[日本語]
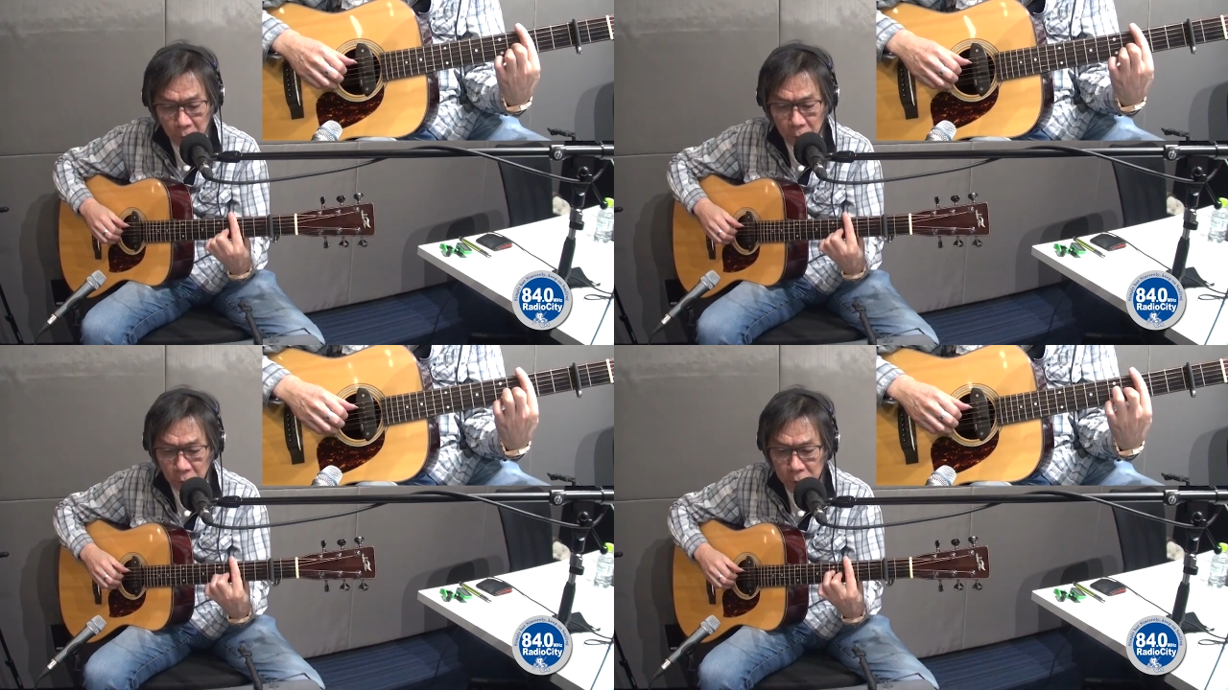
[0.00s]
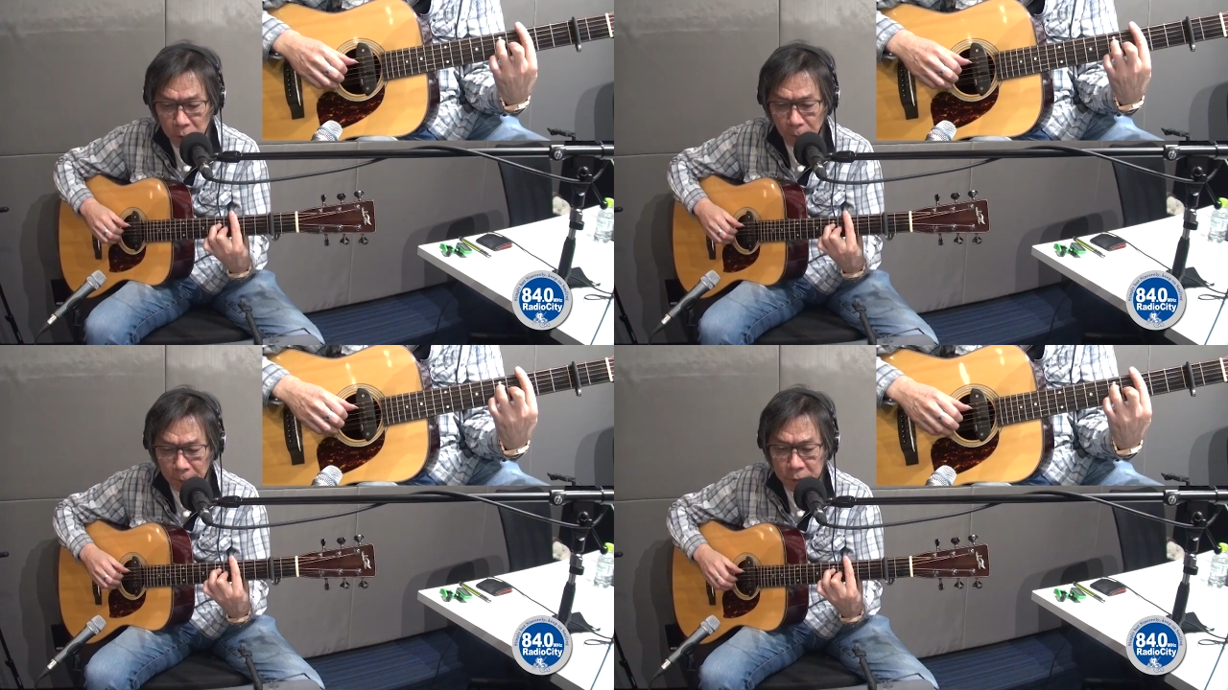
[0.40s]
残し
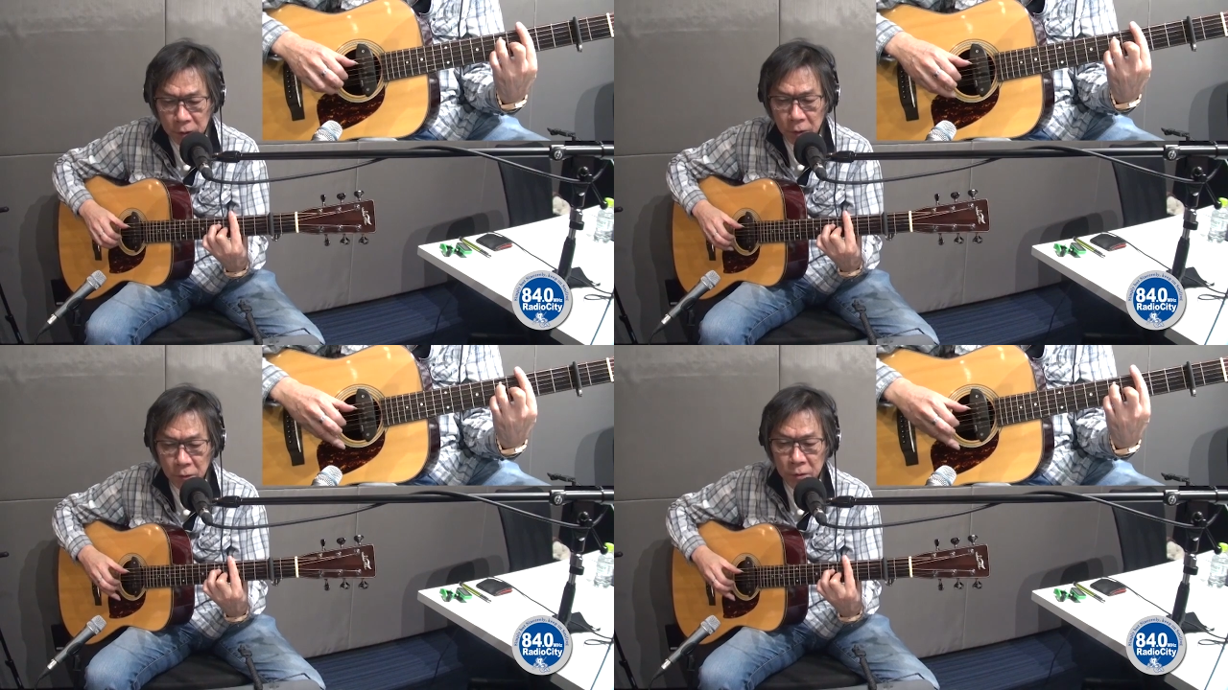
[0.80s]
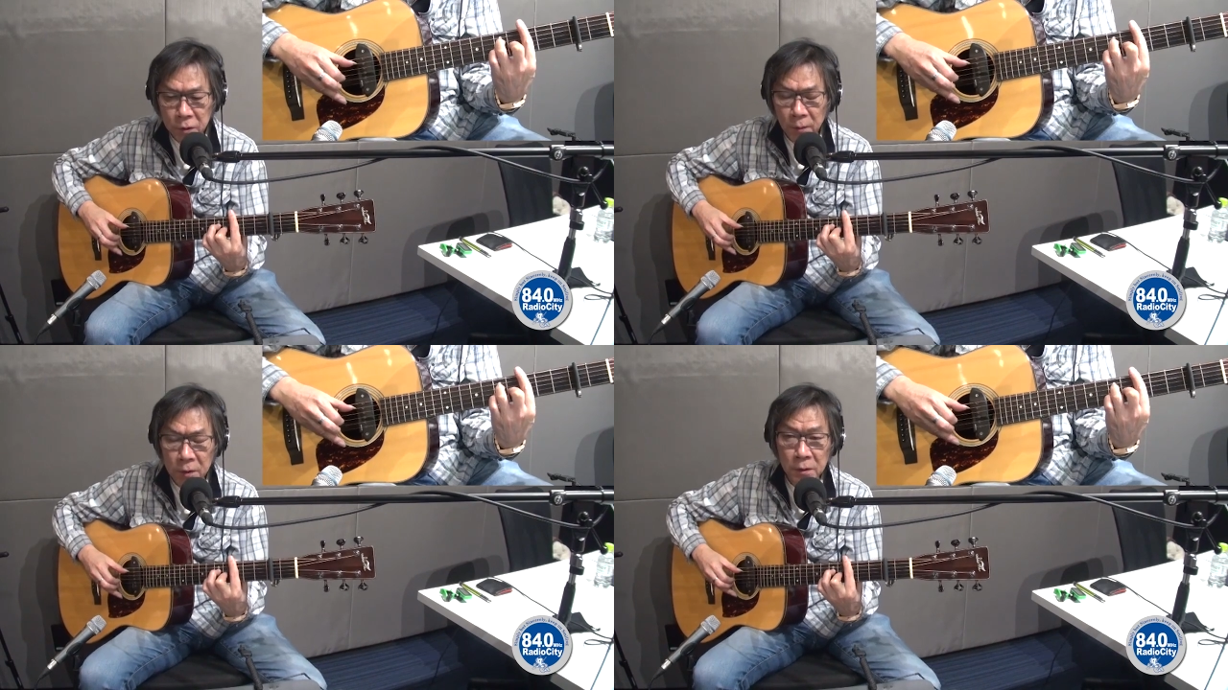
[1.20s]
たまま次の
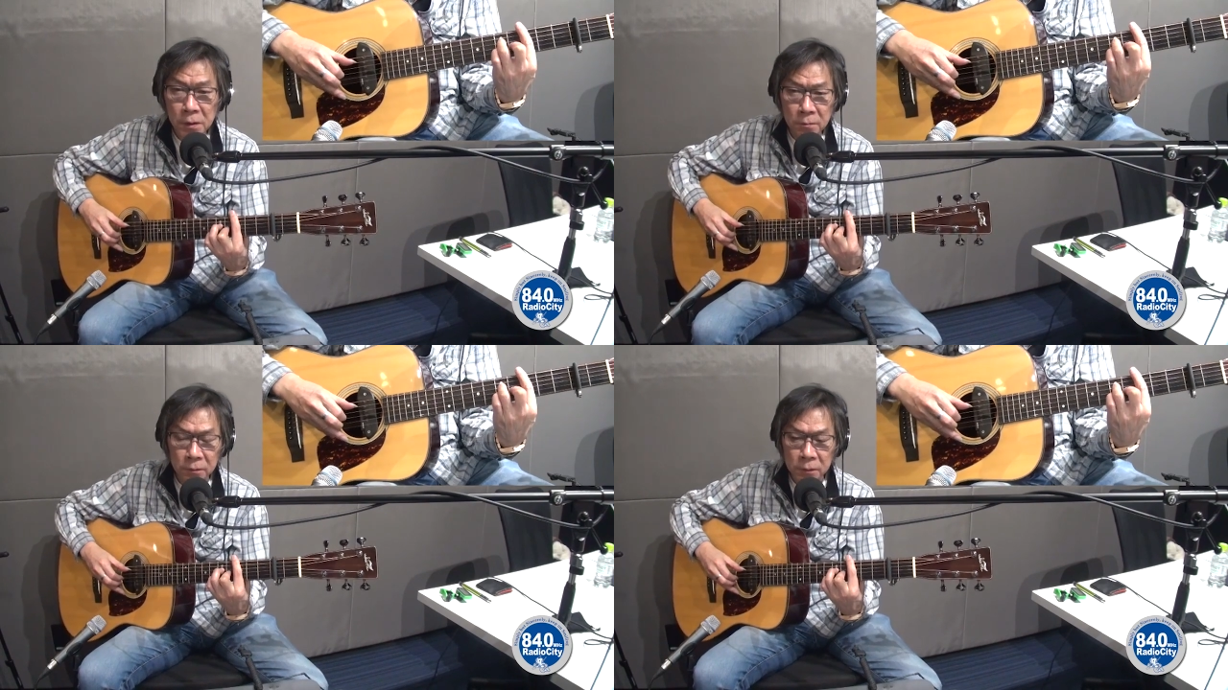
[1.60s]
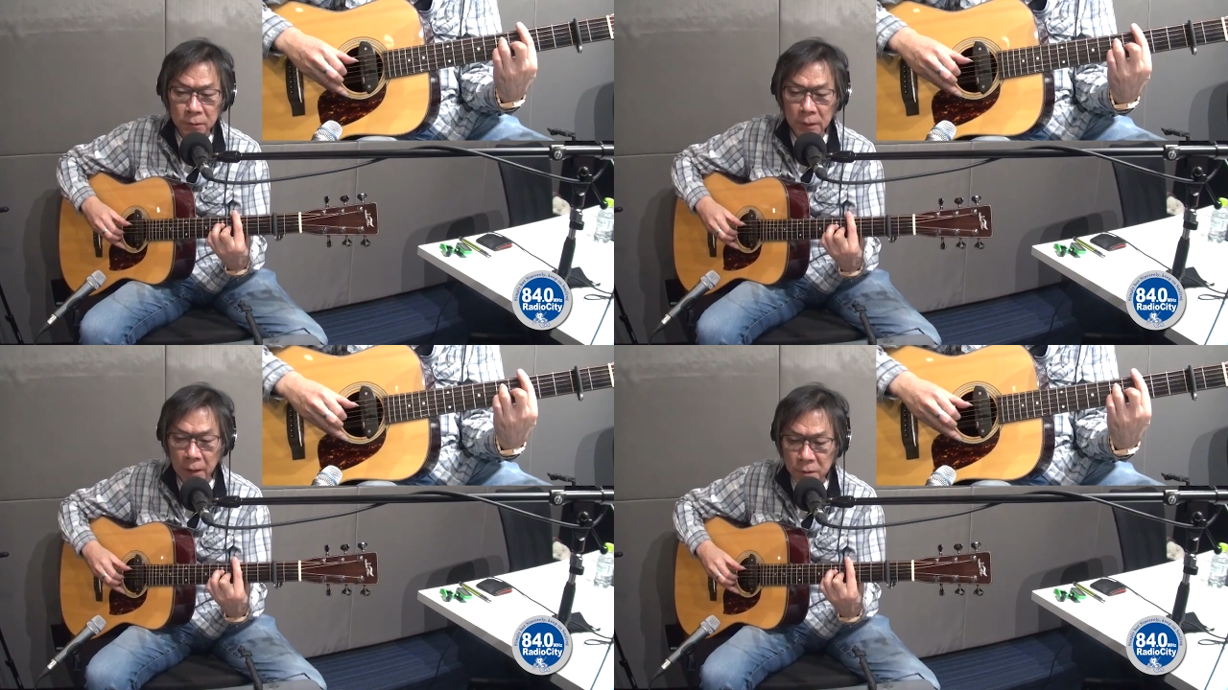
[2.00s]
C メジャーなな
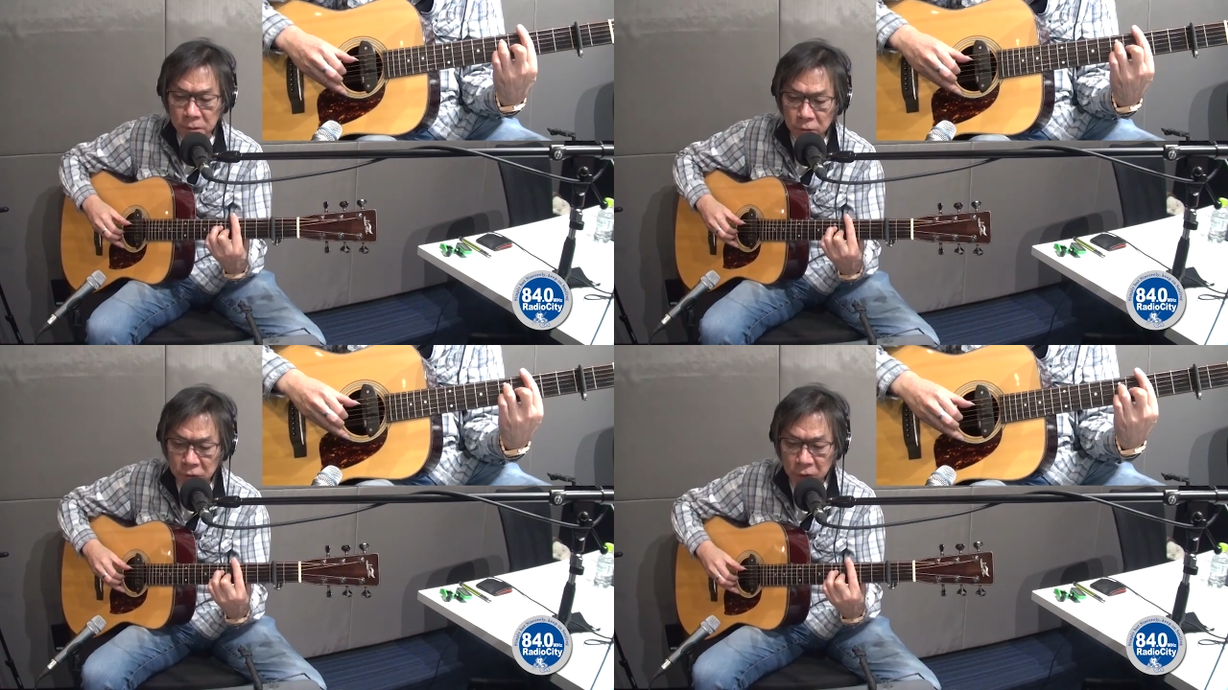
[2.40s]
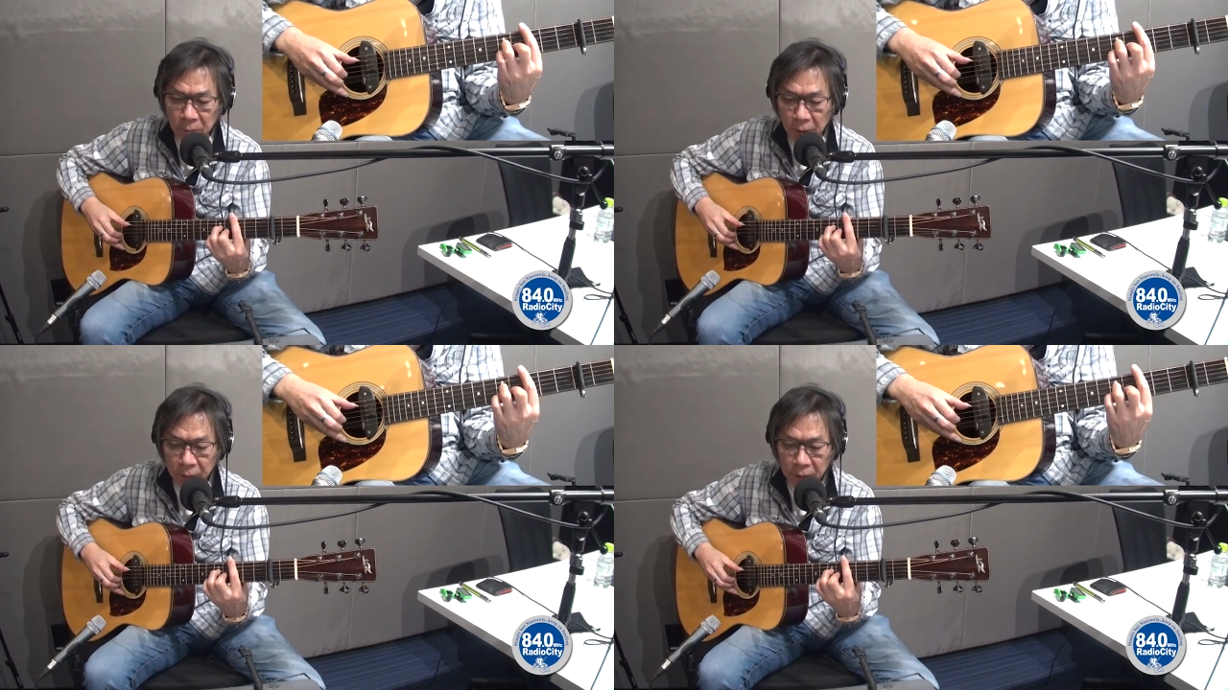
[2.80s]
ナインスに移り
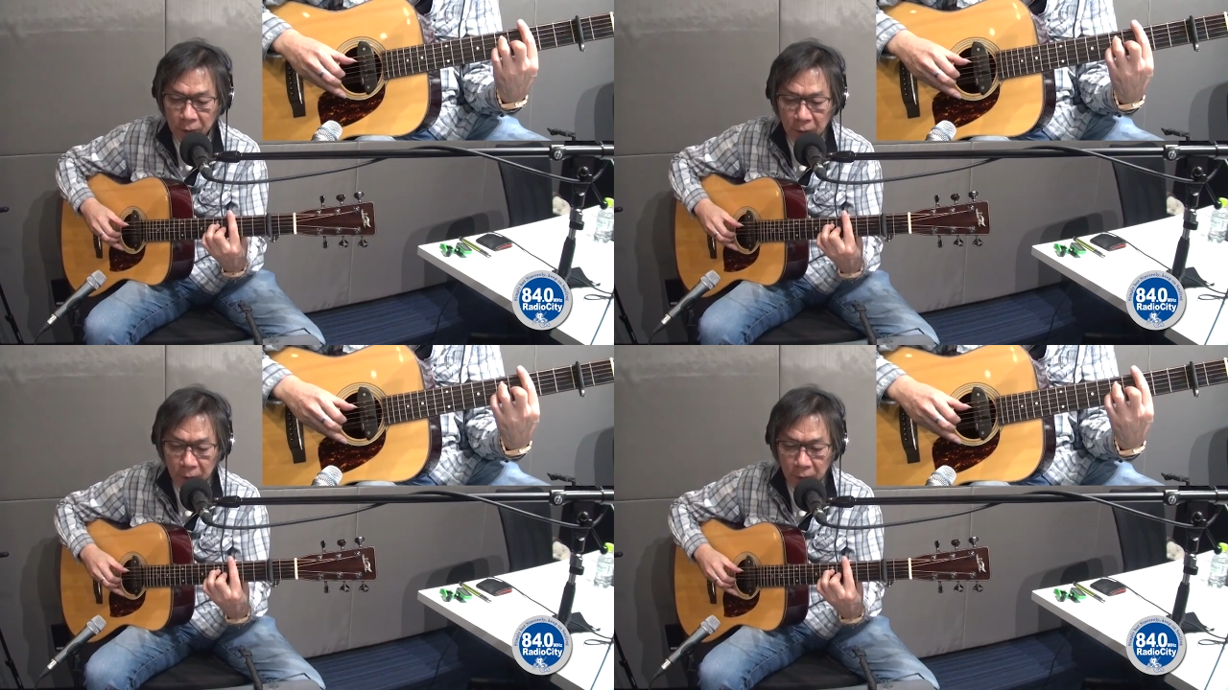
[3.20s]
ます。